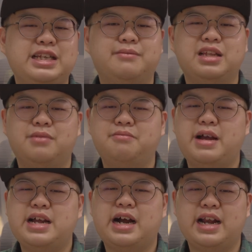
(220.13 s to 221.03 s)
teman-teman
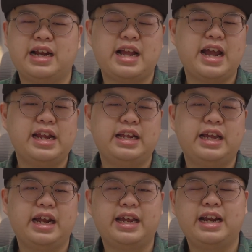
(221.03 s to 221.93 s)
banyak kan yang nanyain
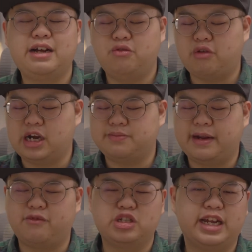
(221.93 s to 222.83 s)
kira-kira ukuran
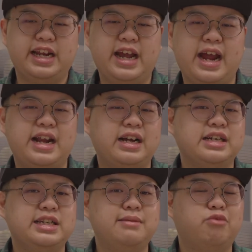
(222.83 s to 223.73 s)
smartphone segini enak gak
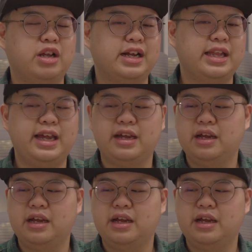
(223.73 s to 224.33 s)
sih buat ngetik?